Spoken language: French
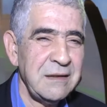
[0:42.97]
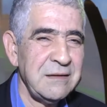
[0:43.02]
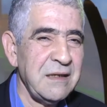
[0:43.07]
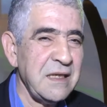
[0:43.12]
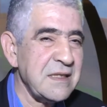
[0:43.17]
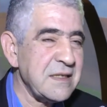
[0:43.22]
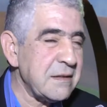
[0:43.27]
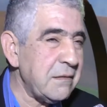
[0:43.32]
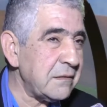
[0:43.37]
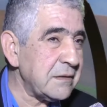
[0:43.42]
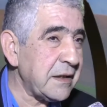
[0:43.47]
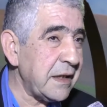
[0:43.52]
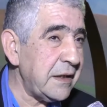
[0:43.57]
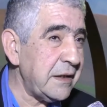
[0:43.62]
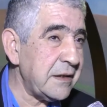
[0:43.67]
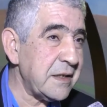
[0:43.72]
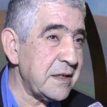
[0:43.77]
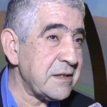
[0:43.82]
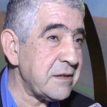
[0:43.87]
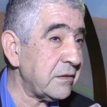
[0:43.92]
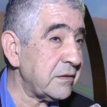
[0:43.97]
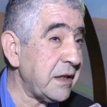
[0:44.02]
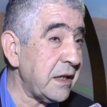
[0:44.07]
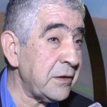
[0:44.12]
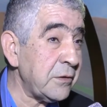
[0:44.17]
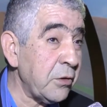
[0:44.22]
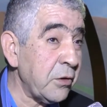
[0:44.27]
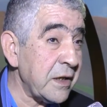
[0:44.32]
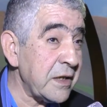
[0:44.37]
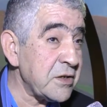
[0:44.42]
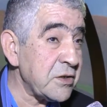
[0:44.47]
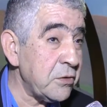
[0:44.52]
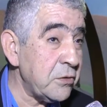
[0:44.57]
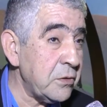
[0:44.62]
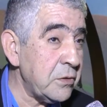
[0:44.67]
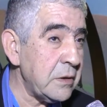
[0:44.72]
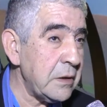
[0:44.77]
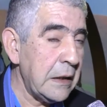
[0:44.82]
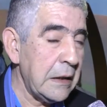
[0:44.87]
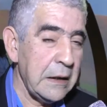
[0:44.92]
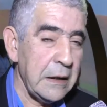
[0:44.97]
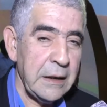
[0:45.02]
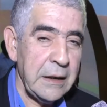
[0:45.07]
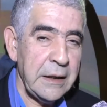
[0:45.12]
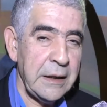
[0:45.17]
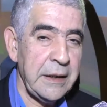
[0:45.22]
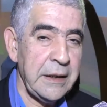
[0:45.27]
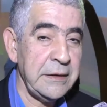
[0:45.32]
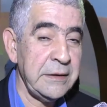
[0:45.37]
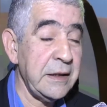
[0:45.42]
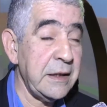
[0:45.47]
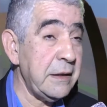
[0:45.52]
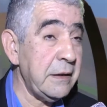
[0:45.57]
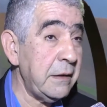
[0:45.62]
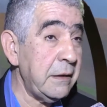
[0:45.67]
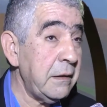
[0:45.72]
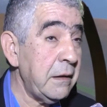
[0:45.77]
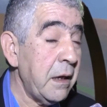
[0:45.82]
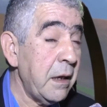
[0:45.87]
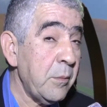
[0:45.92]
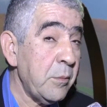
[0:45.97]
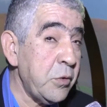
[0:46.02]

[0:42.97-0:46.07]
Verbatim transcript: des centaines et des centaines de réseaux et des,